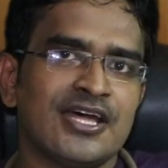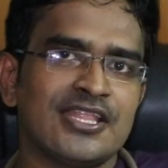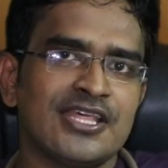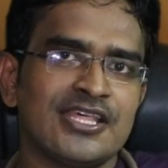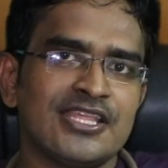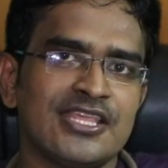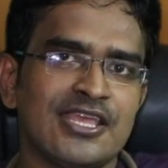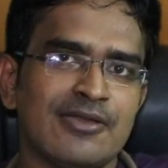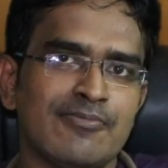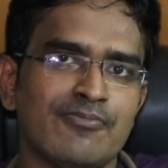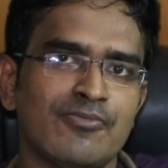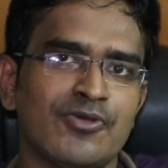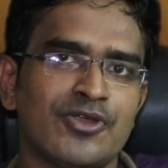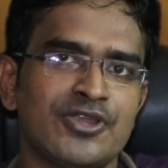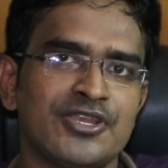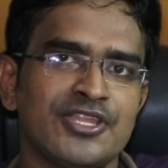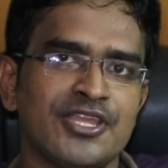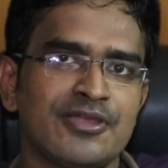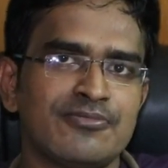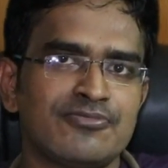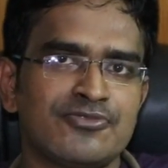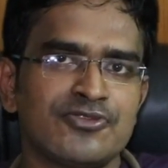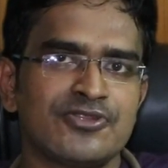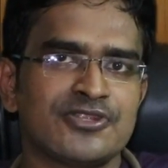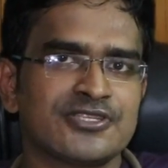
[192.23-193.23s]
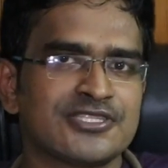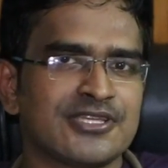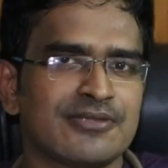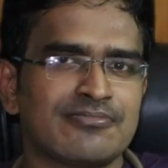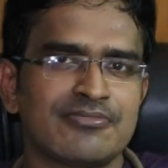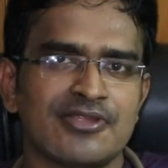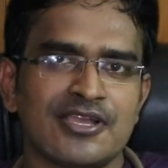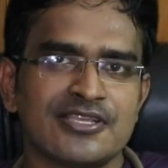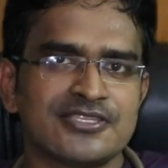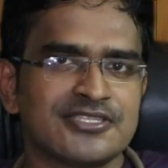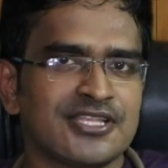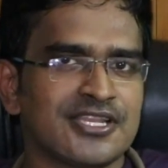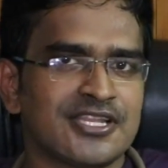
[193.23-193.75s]
அதாவது எம் ஒன் எம் டூ
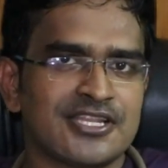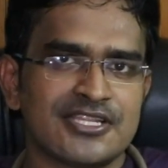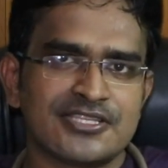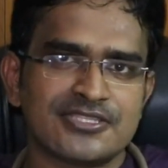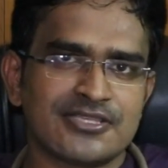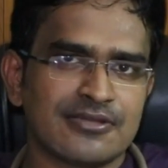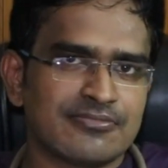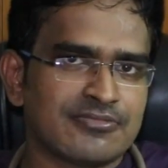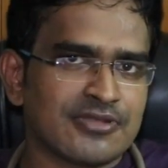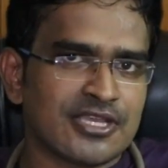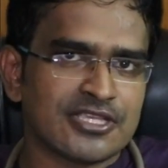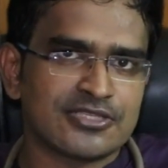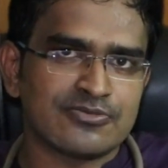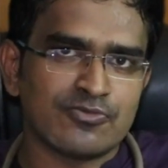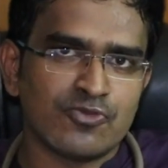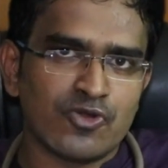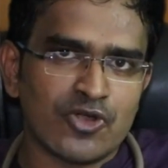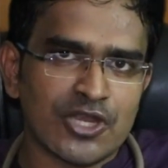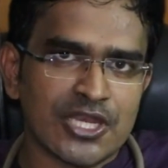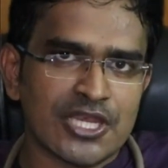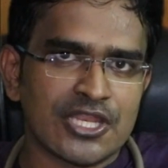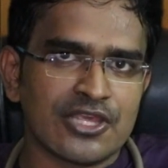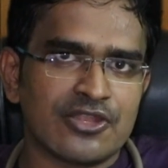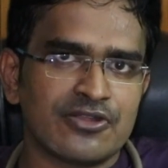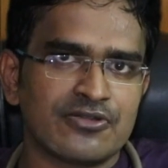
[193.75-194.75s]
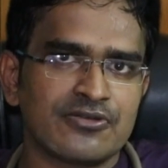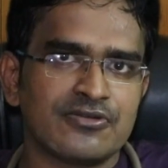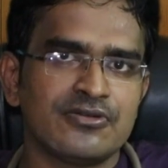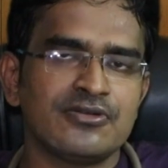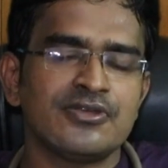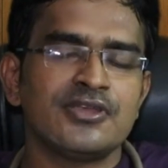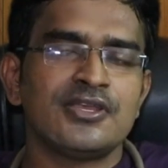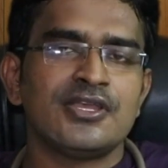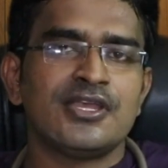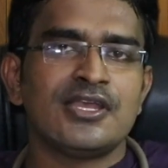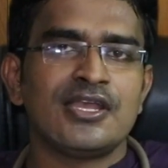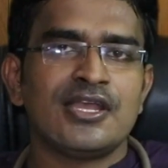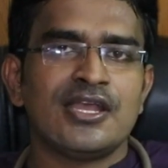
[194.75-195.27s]
ரிசெப்டாஸ் சில ரிசெப்டாஸ் மூலையில் இருக்கும்